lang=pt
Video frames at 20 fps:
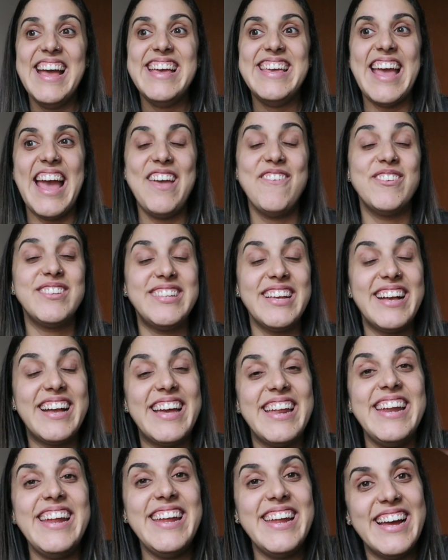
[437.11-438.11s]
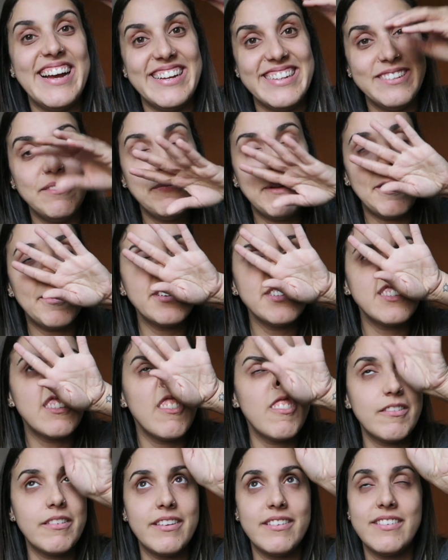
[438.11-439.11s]
E aí você cria, uma coisa que
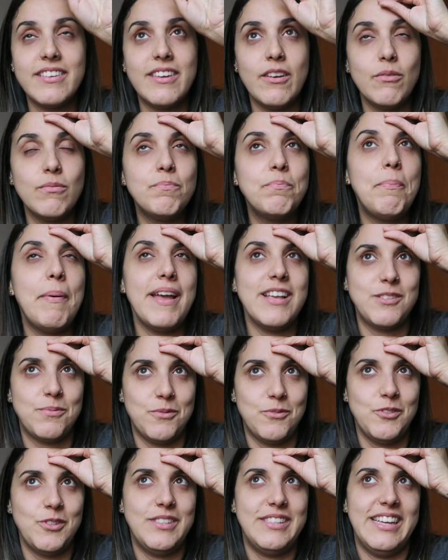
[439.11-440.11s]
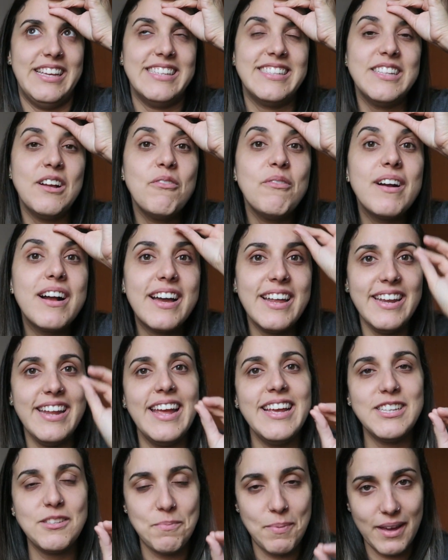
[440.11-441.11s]
eu, que eu peço pra vocês, não
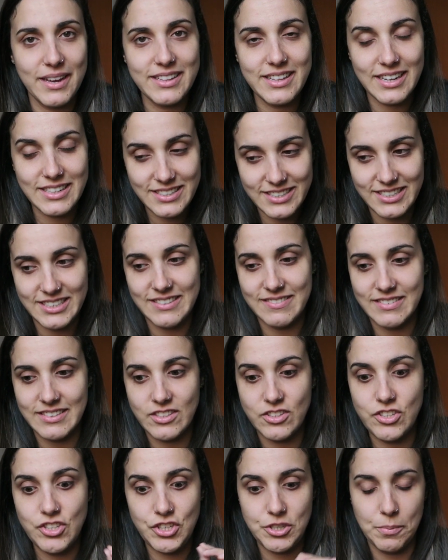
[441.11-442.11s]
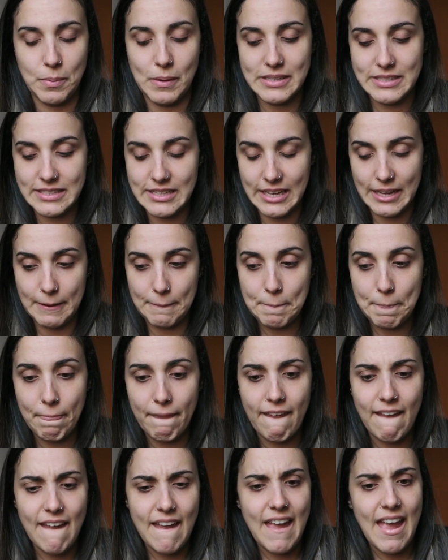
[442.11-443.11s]
criem expectativas de tipo assim,
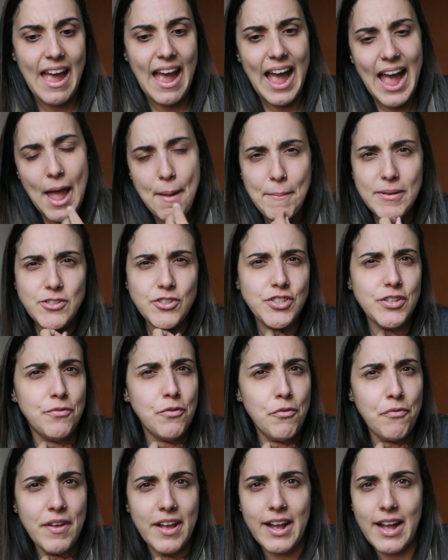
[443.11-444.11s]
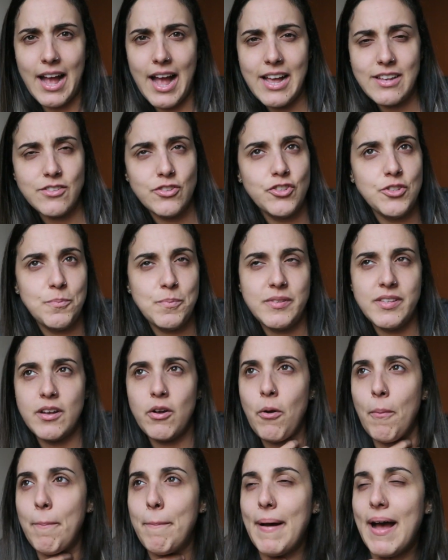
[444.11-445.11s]
Ai, mas eu já vou ver casos de
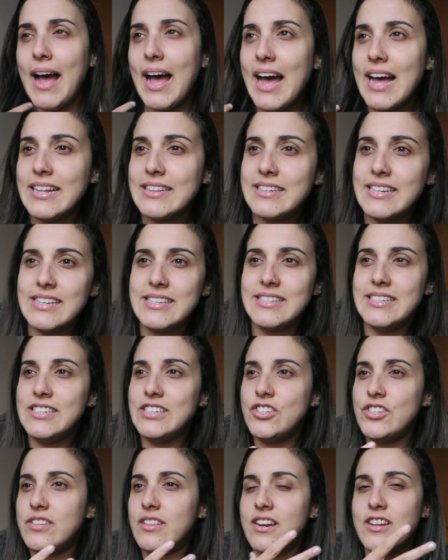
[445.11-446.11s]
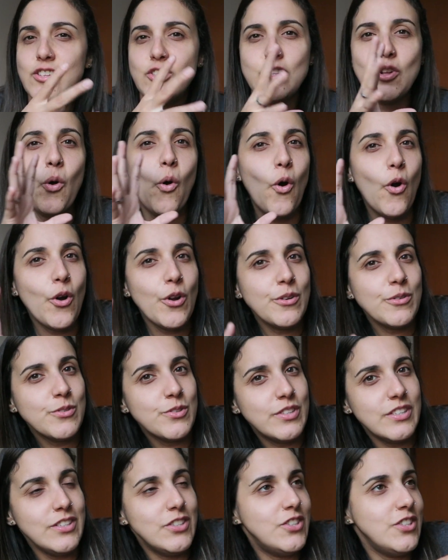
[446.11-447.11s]
psicopatas e de
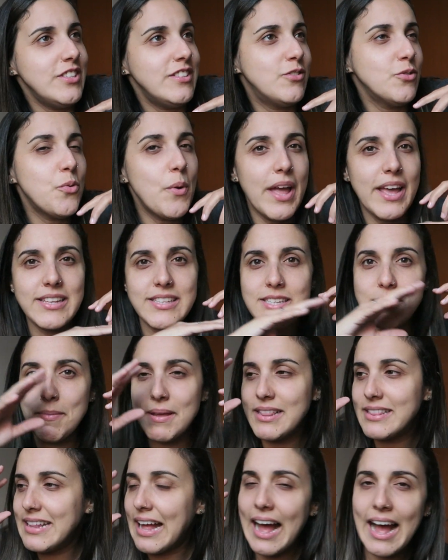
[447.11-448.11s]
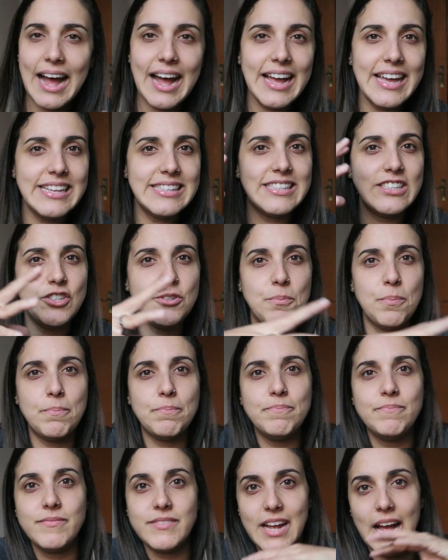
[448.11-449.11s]
transtornos e de doenças mentais e de
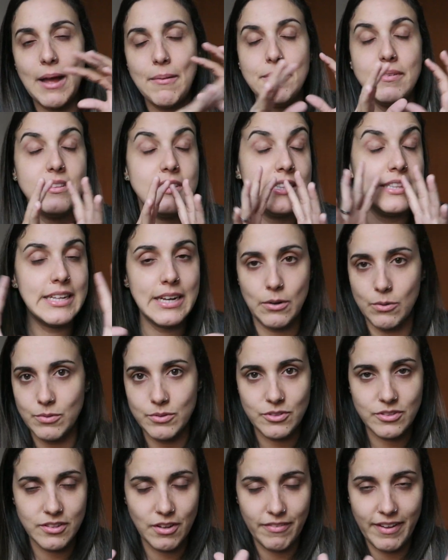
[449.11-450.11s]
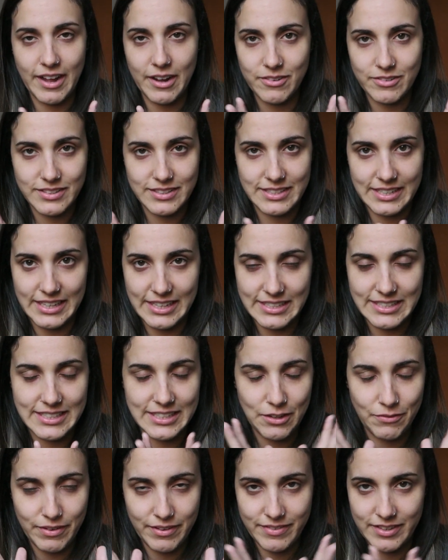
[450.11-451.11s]
sabe? Não, isso não vai acontecer, você
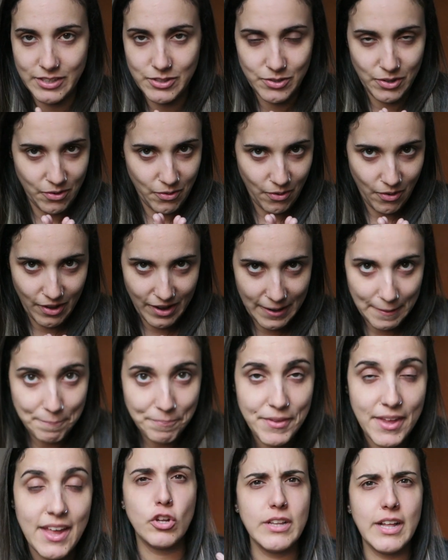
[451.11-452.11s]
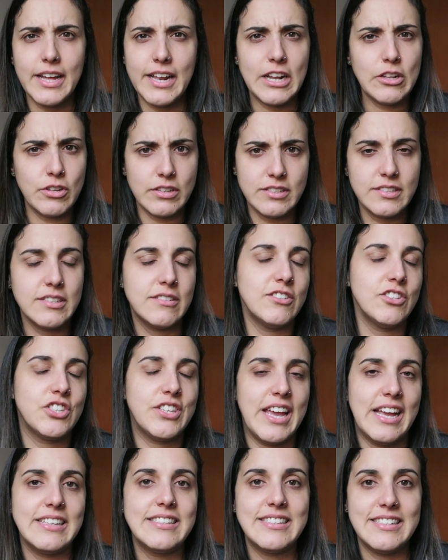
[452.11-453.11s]
não vai ver isso agora. Toda graduação acho
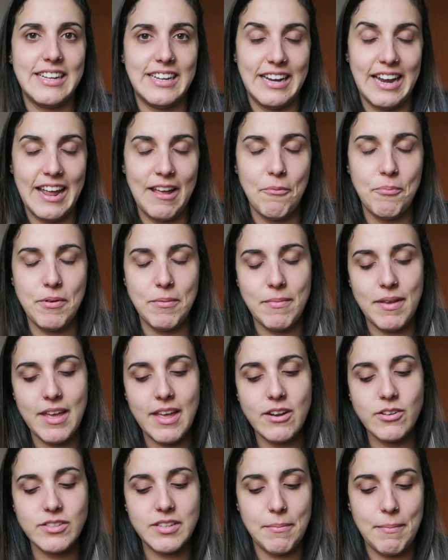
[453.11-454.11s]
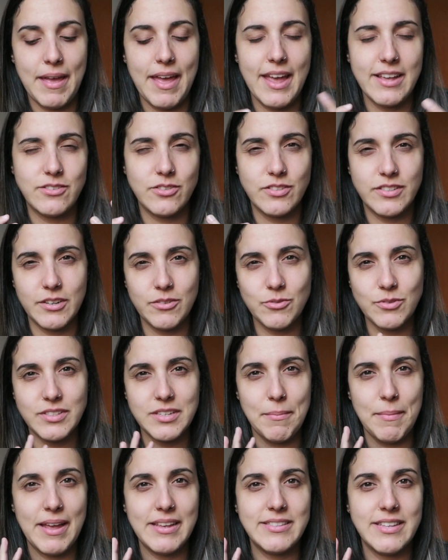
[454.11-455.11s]
que é assim, né? O primeiro semestre, o segundo
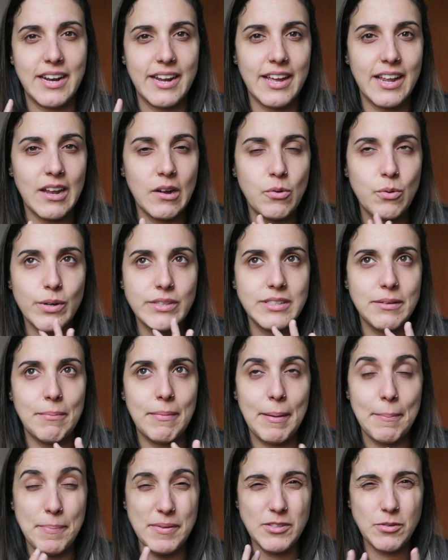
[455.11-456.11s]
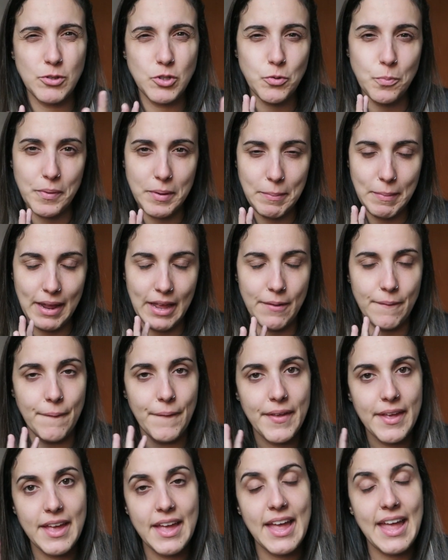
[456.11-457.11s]
semestre é aquela coisa mais, principalmente o primeiro,
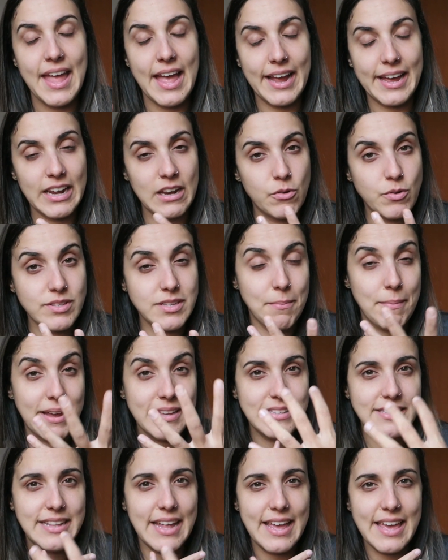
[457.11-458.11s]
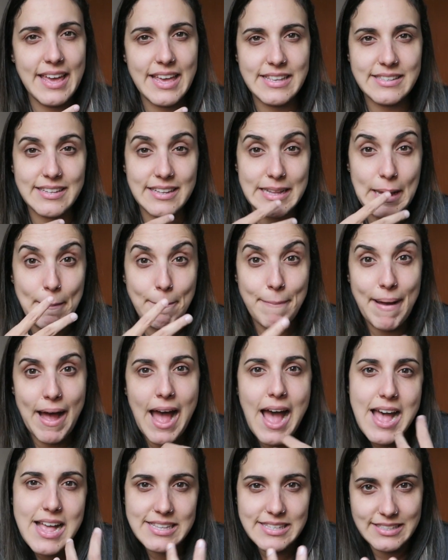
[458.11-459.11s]
é aquela coisa mais densa, da
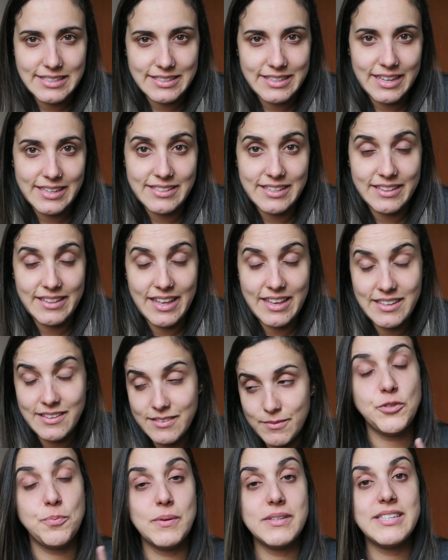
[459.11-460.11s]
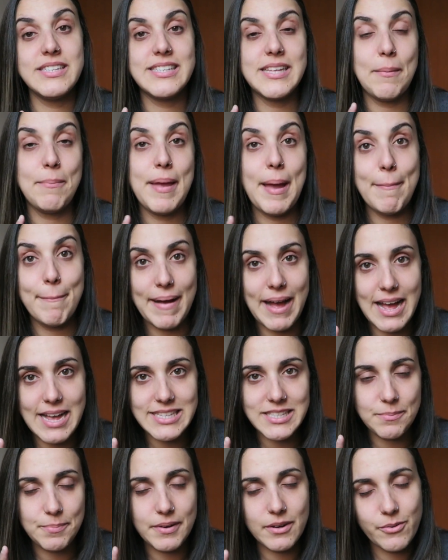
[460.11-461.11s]
base, né? Que você tem que, tipo assim, saber a
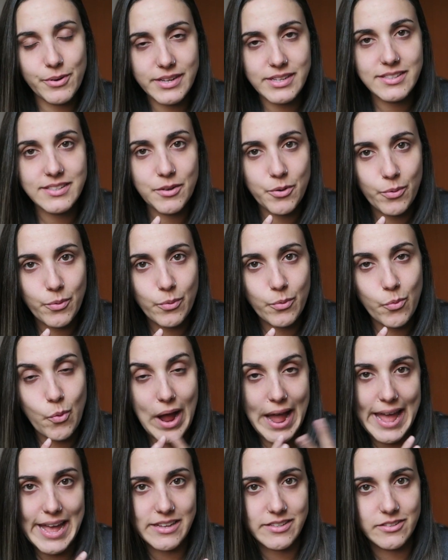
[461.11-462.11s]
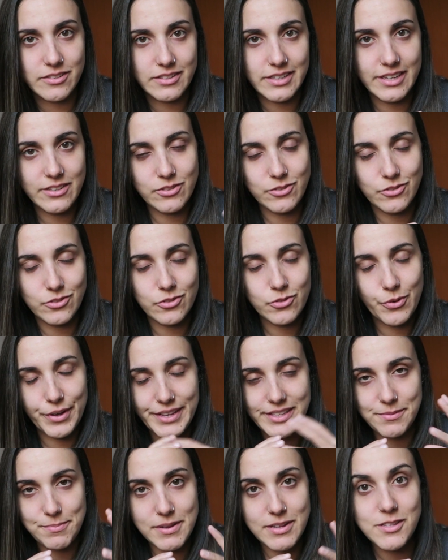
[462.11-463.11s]
base para conhecer o, o, resto, né? Dos
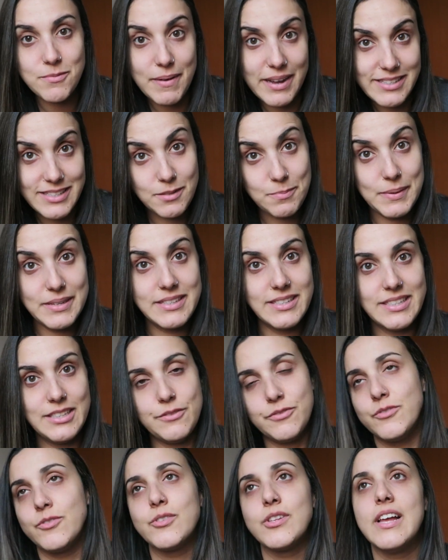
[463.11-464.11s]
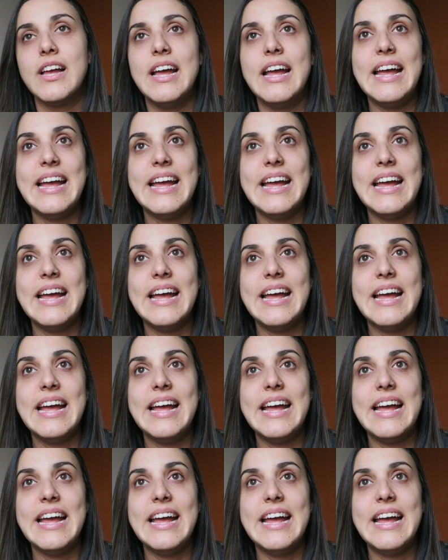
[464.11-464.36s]
conhecimentos mais específicos.